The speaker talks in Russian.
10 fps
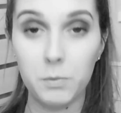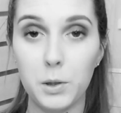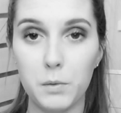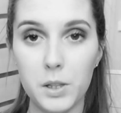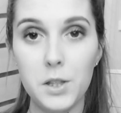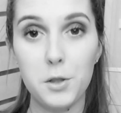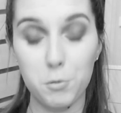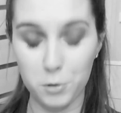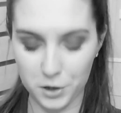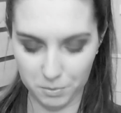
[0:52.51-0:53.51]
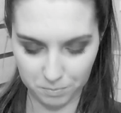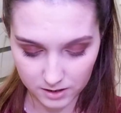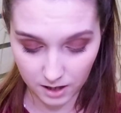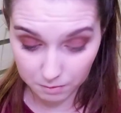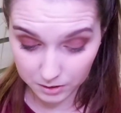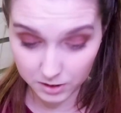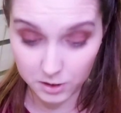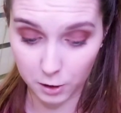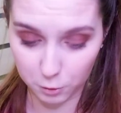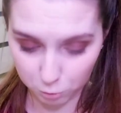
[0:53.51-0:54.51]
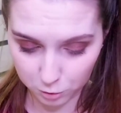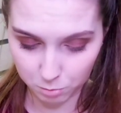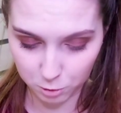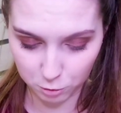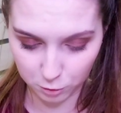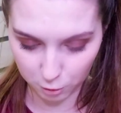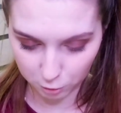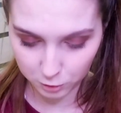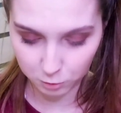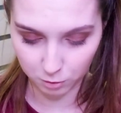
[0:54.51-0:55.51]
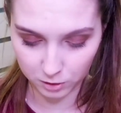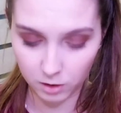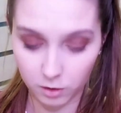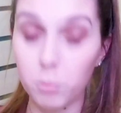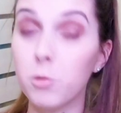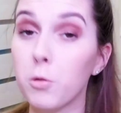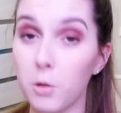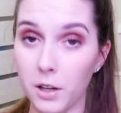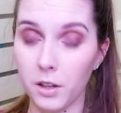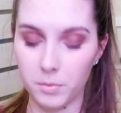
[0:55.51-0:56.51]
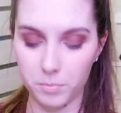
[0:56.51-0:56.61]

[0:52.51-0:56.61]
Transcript: Вот видите уже. Завтра стартует международный турнир юниорок.